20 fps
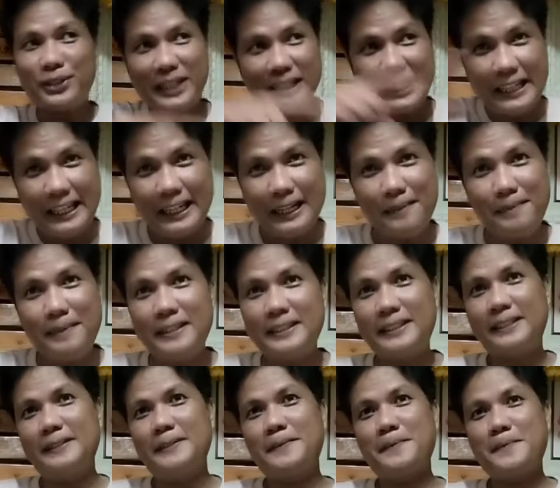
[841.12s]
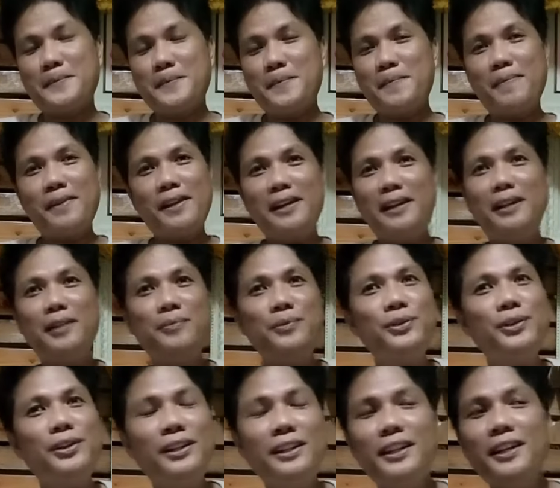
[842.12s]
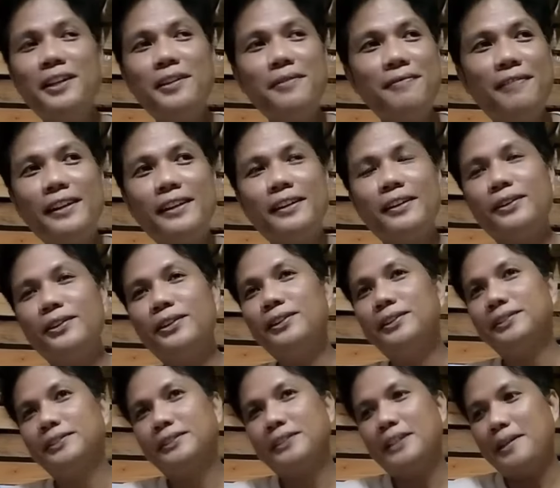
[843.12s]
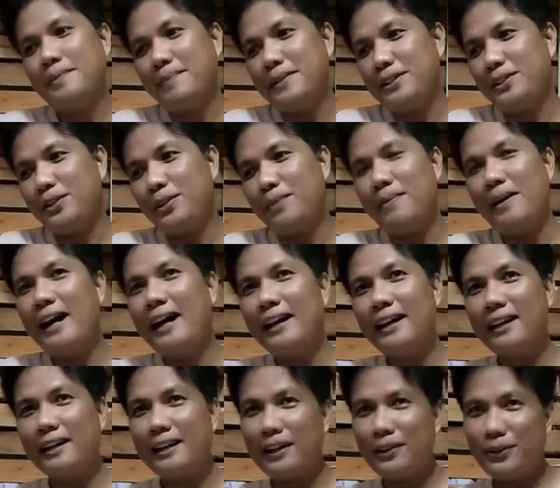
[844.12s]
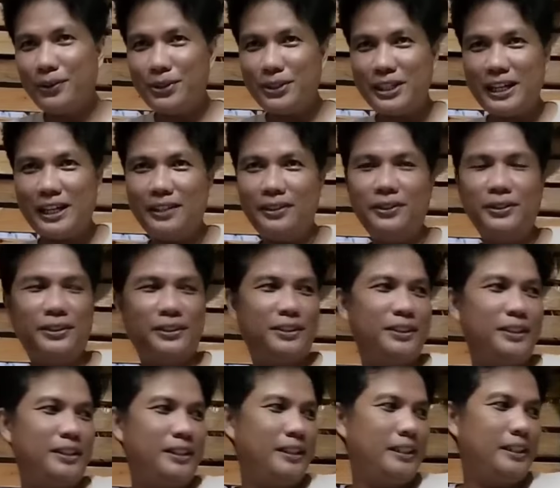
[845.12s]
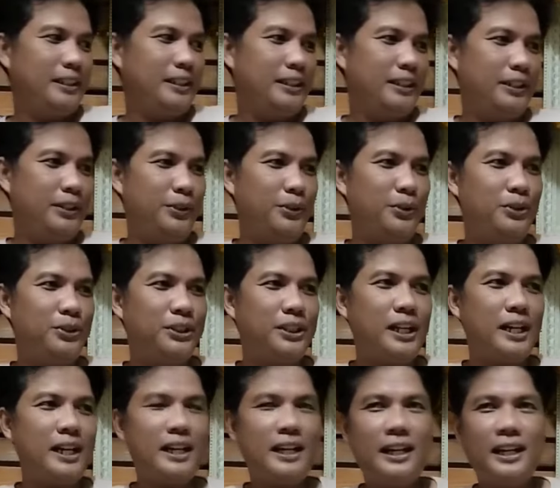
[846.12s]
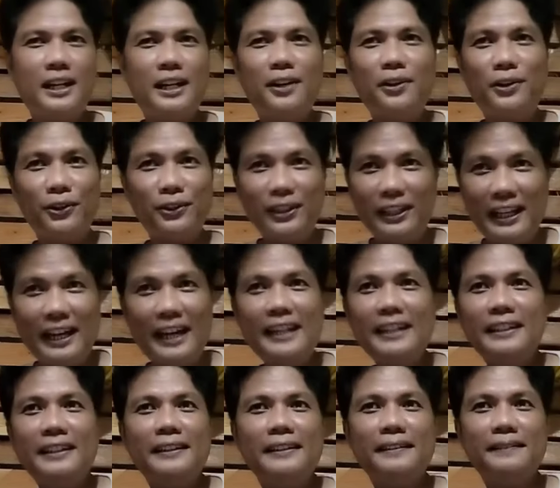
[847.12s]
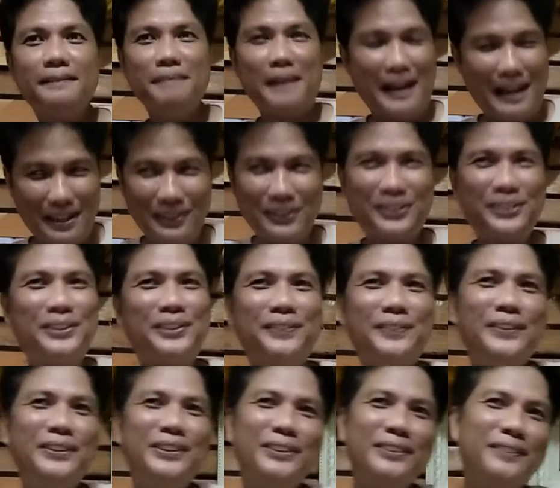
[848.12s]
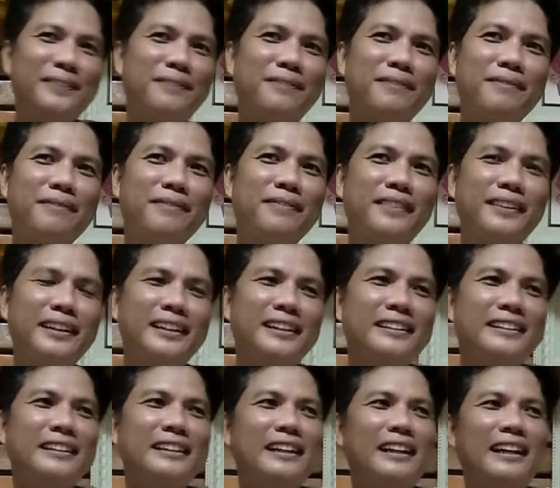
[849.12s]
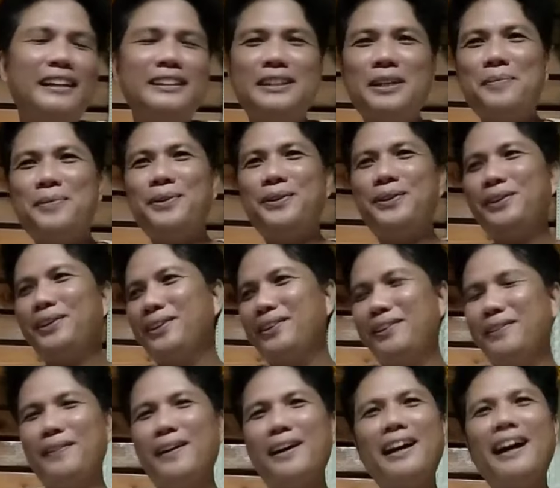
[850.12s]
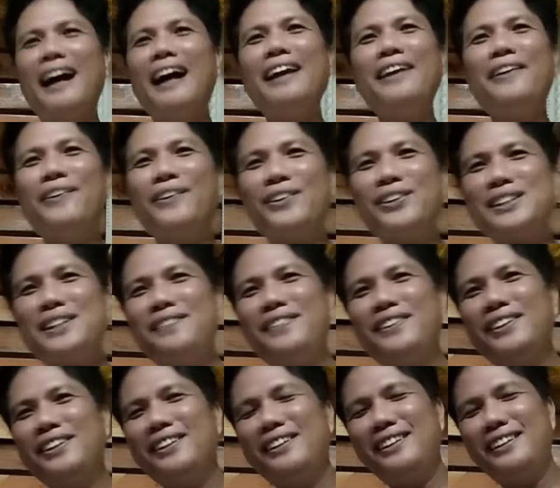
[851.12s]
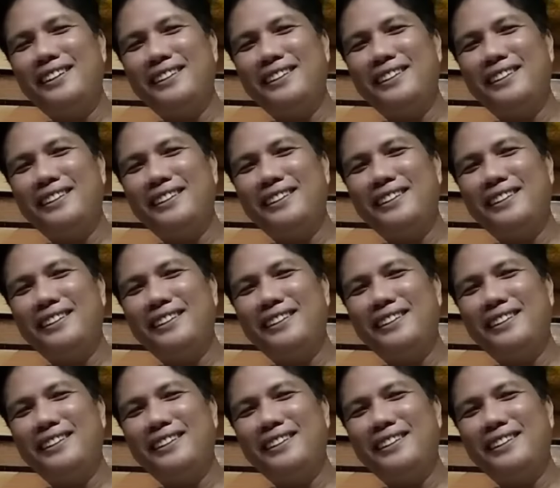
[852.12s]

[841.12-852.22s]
Tayabas. Alam niyo, ini-invite ako. Sabi, pastor, mangaral ka doon sa ano? Doon sa online. Baka gusto mo. Ay sabi ko, oh, parang ayoko. Sabi ko, oh.